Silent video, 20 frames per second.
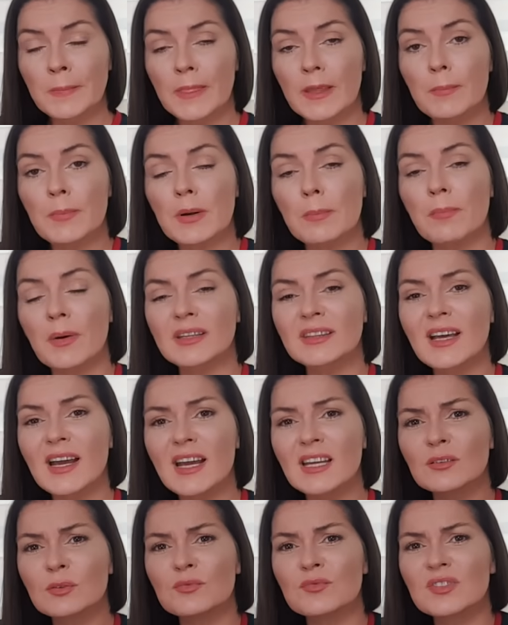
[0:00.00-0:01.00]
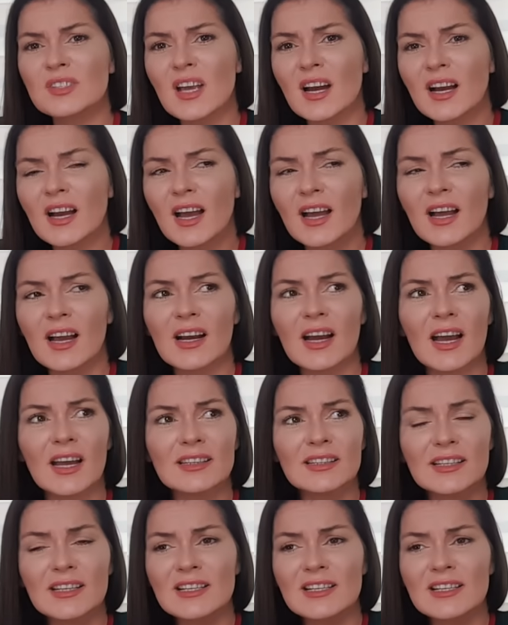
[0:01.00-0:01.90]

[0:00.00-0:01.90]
И пропадает вот всякая какая-то,